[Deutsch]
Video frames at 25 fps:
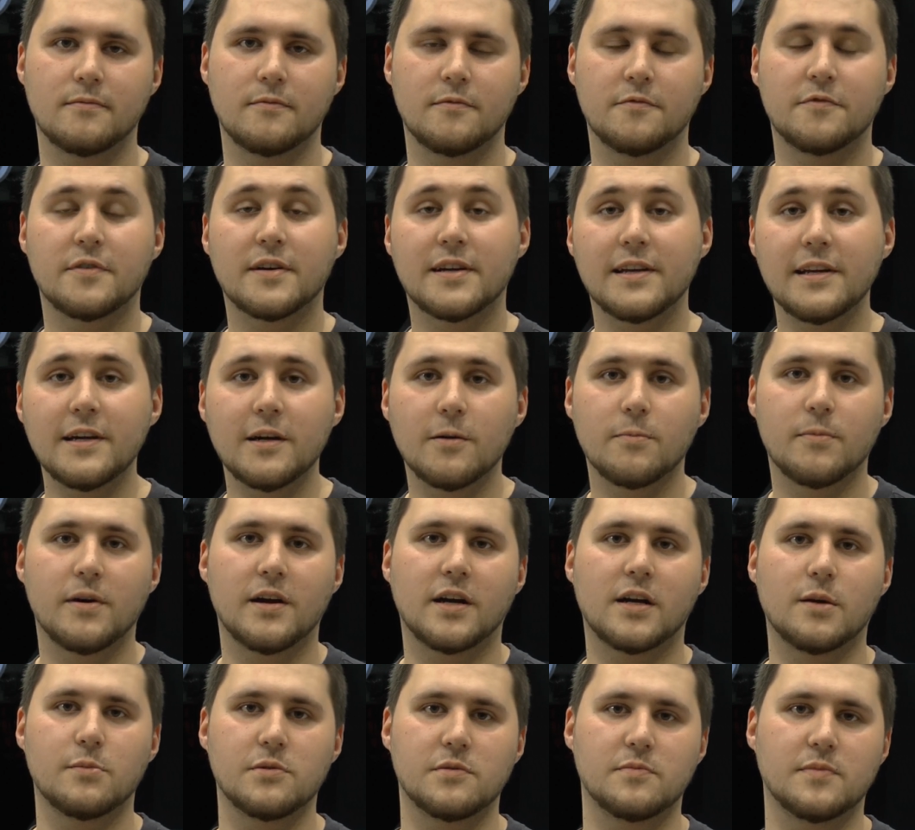Für
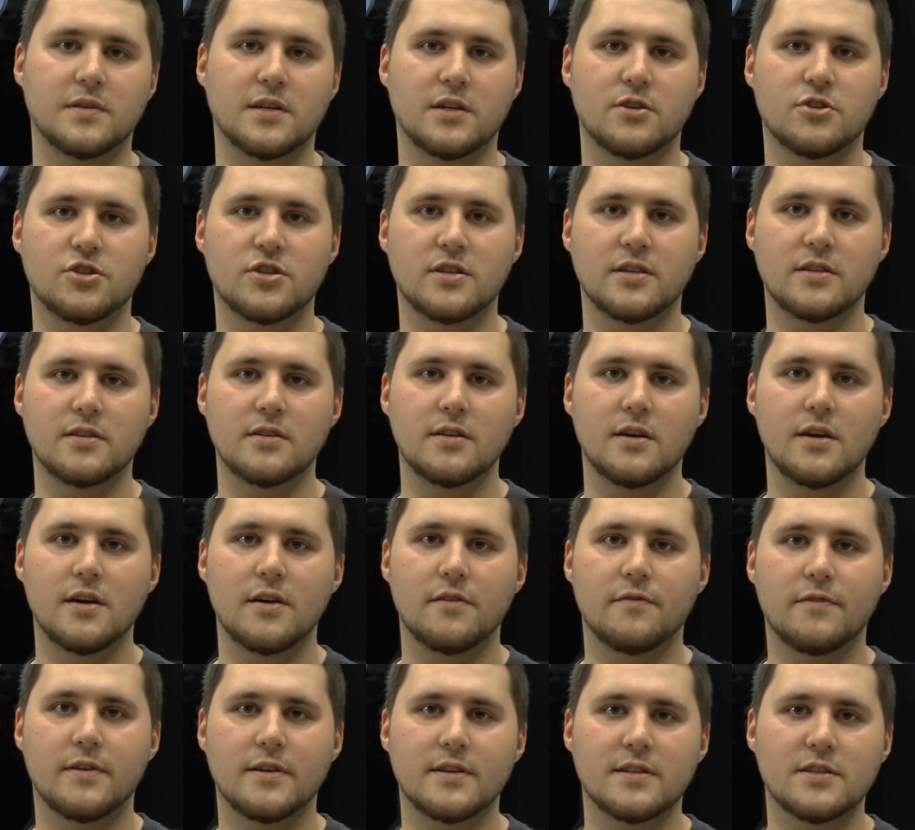Klingenberg habe ich mich entschieden,
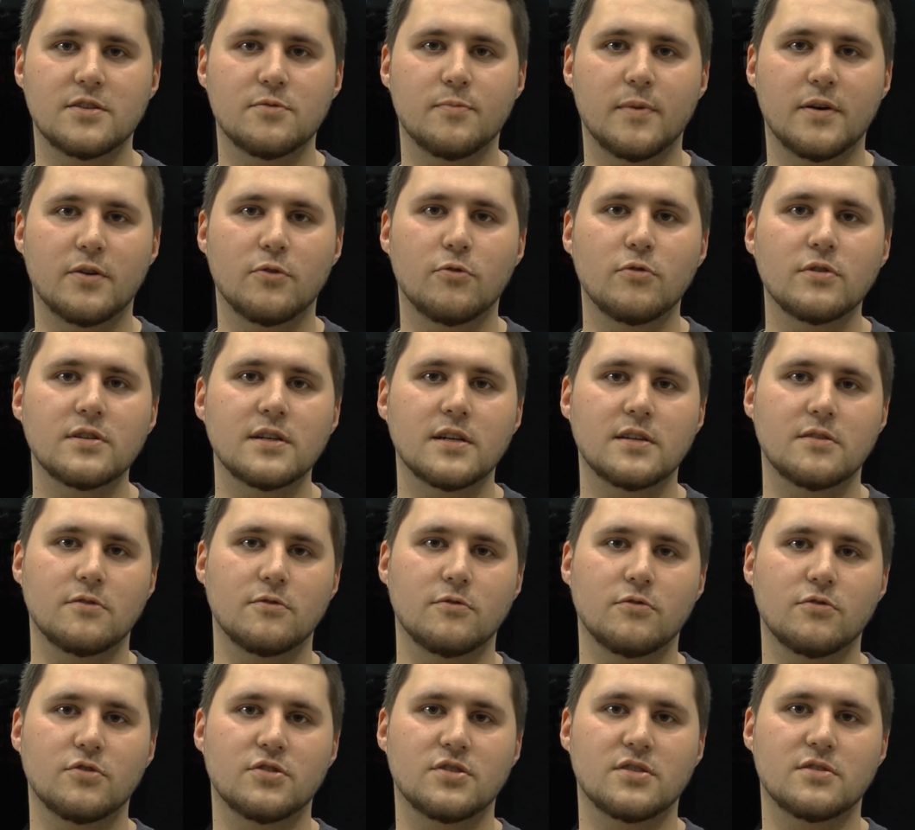weil es sich um ein
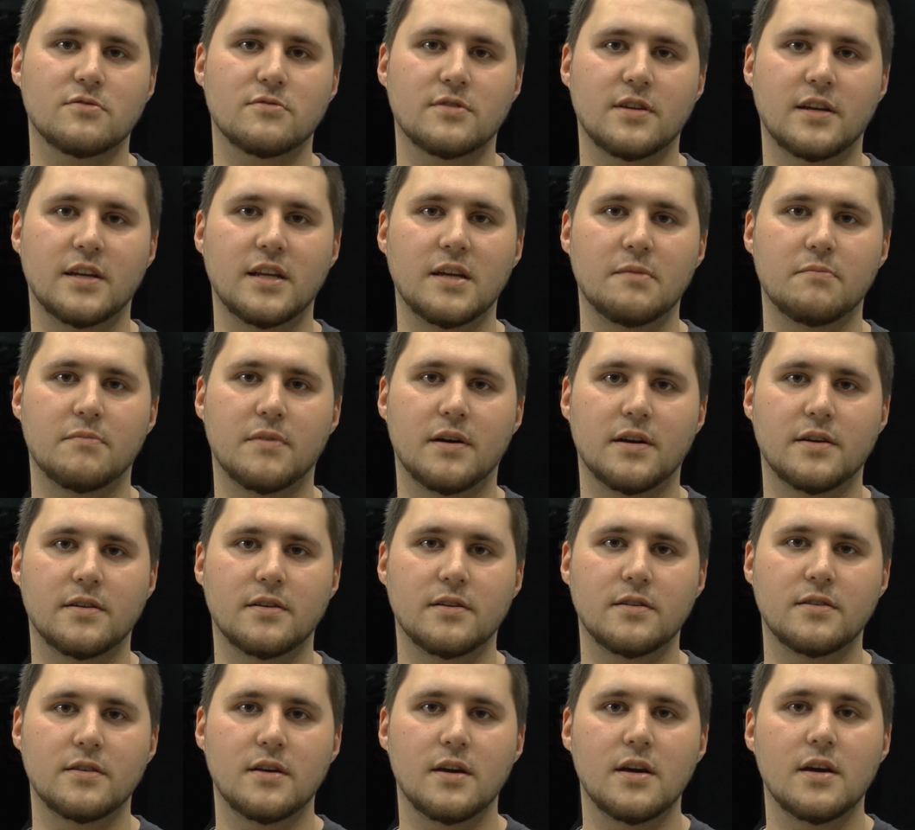hochtechnologisches Unternehmen
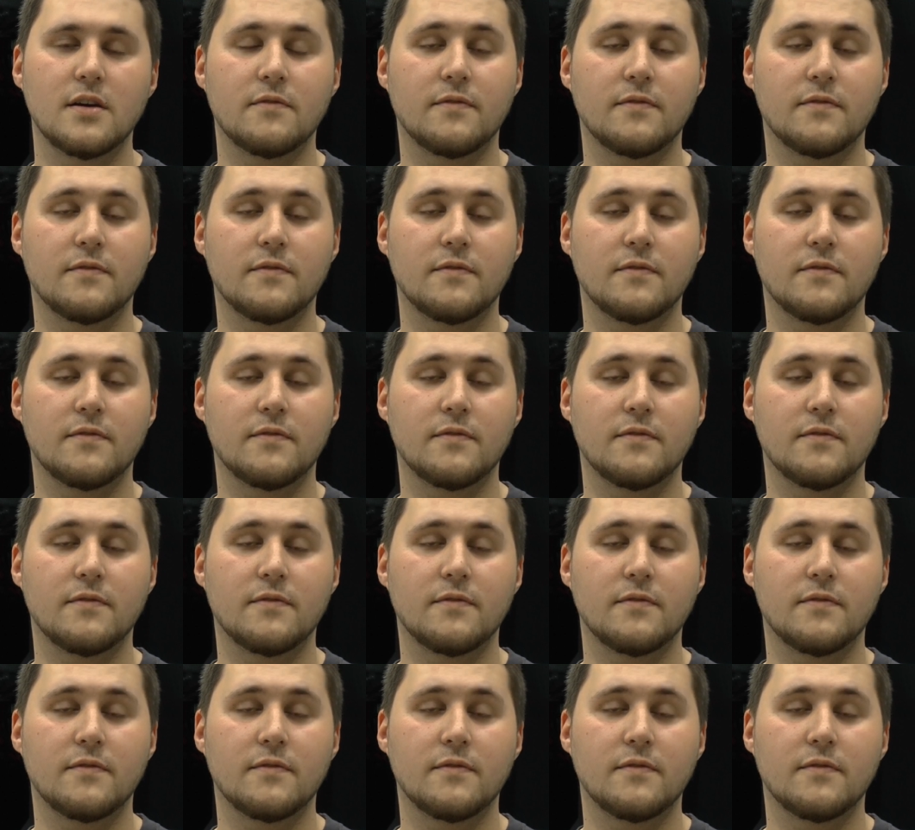handelt,